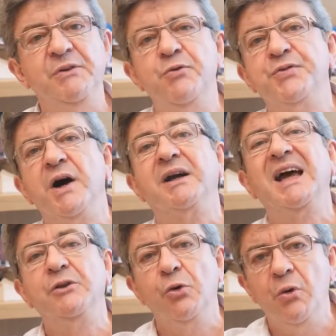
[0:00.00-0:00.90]
il vous fait un
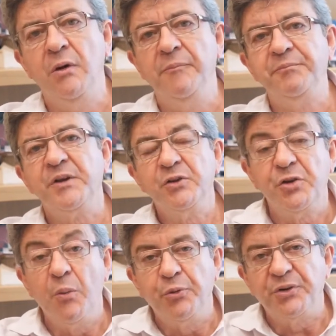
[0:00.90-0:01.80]
cadeau,
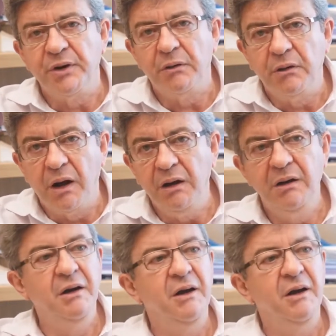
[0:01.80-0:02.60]
100%, hein.